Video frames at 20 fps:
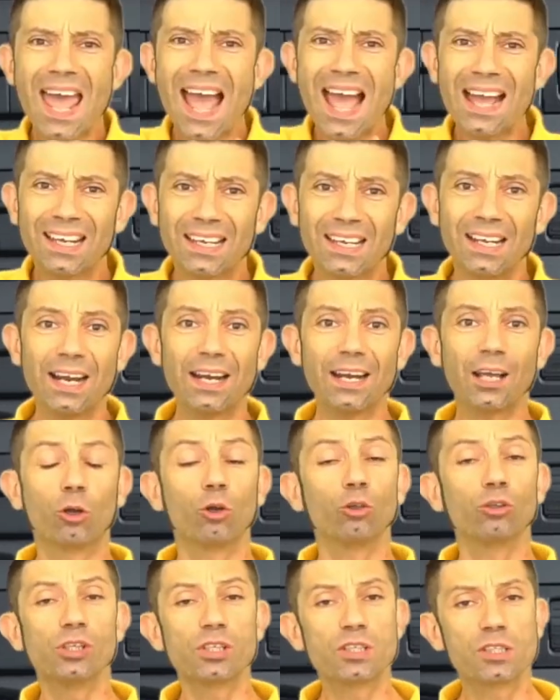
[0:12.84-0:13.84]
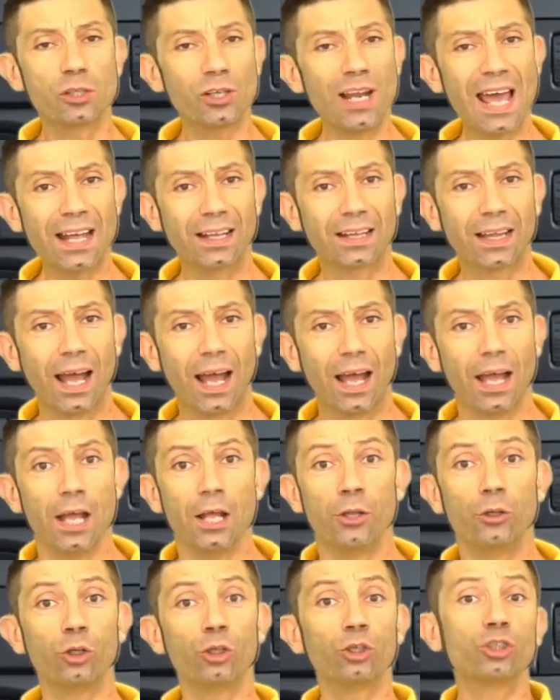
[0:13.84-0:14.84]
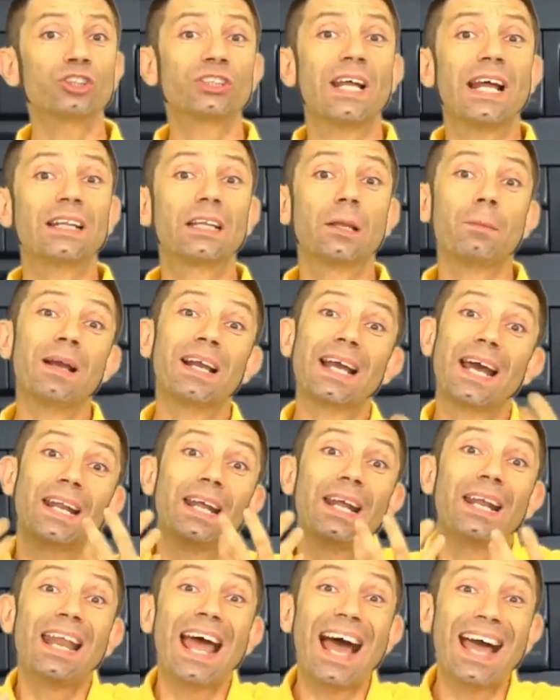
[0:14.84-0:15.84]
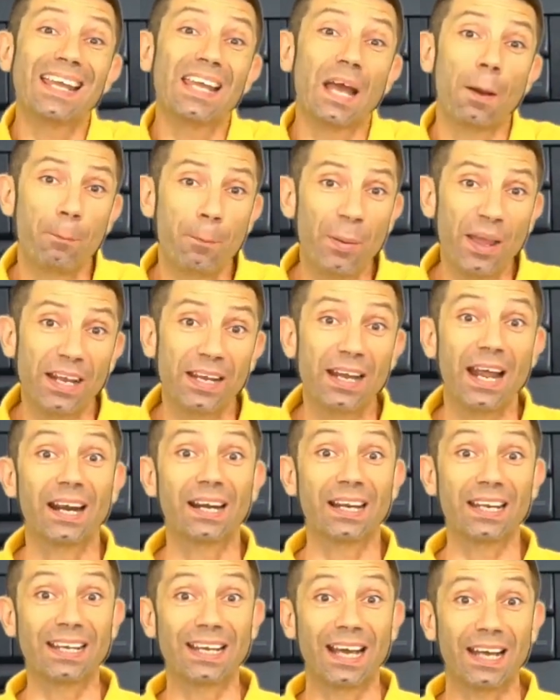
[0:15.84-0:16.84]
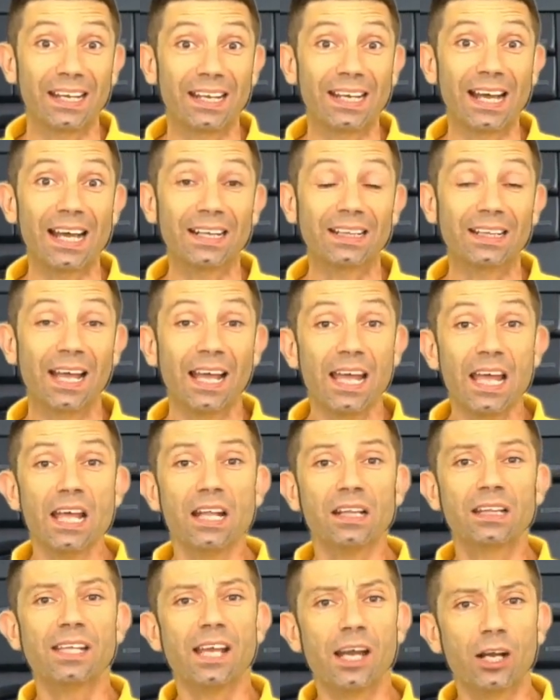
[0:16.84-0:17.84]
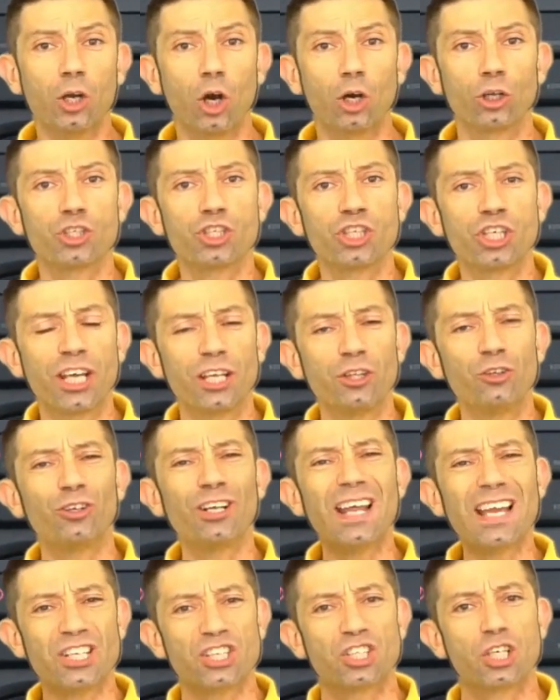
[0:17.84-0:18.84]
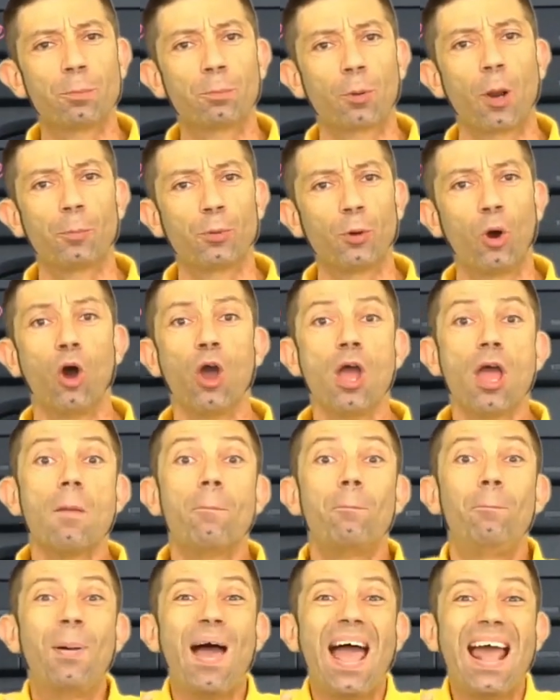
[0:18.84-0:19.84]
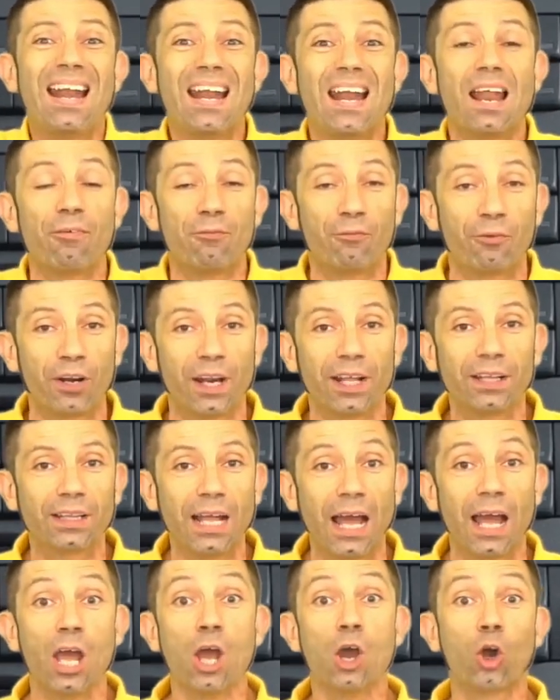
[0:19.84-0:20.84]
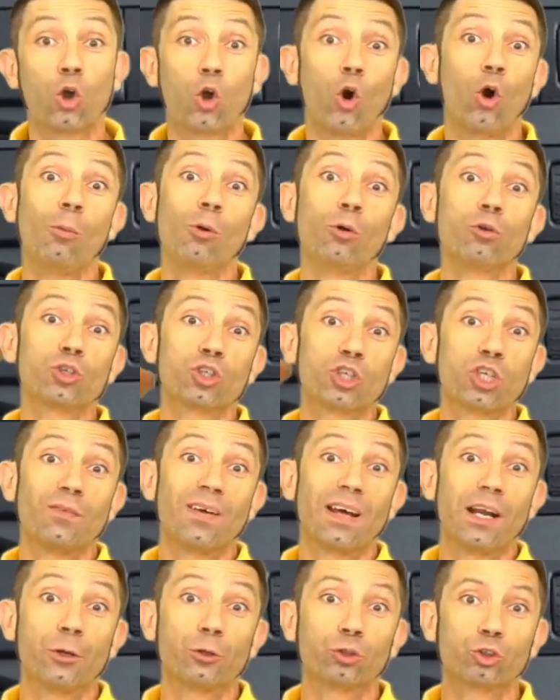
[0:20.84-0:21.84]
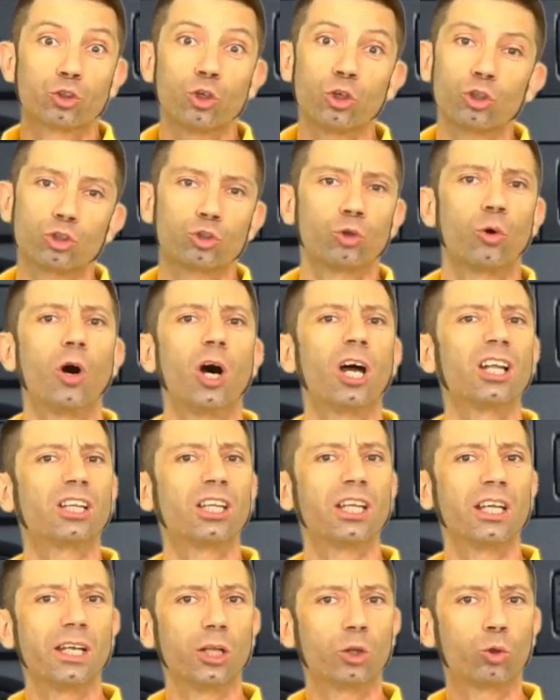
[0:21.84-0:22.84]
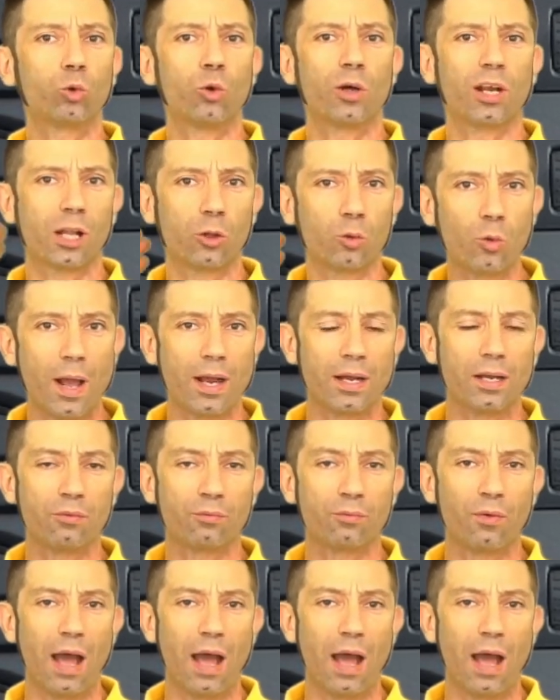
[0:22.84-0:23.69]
e anche l'aria condizionata nonostante magari l'hai appena ricaricata ti accorgi che non esce proprio bella fredda come usciva l'anno scorso o addirittura due anni